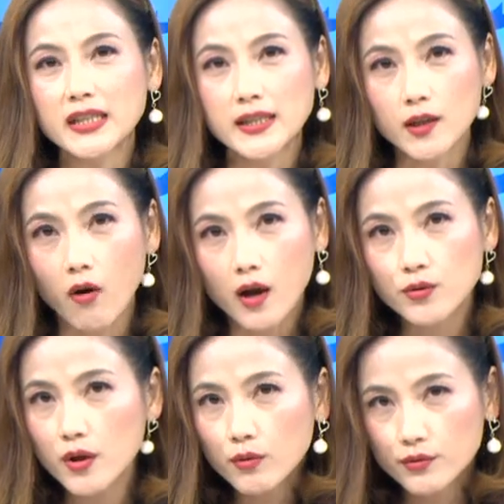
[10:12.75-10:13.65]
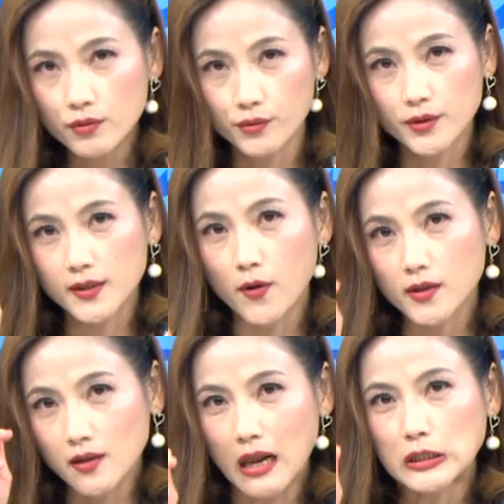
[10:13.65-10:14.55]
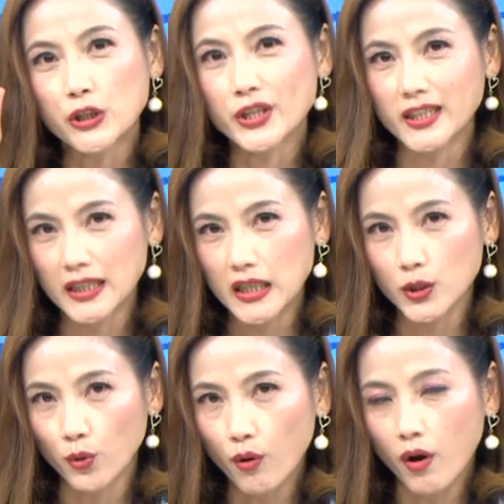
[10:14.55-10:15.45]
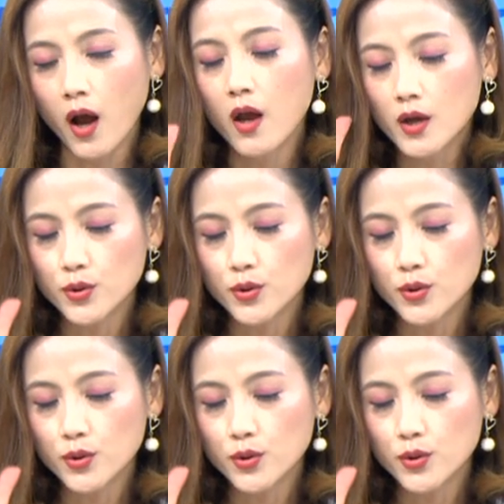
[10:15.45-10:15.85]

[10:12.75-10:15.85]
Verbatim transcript: 玉金光，所以我说玉金光是老师的第一朵花。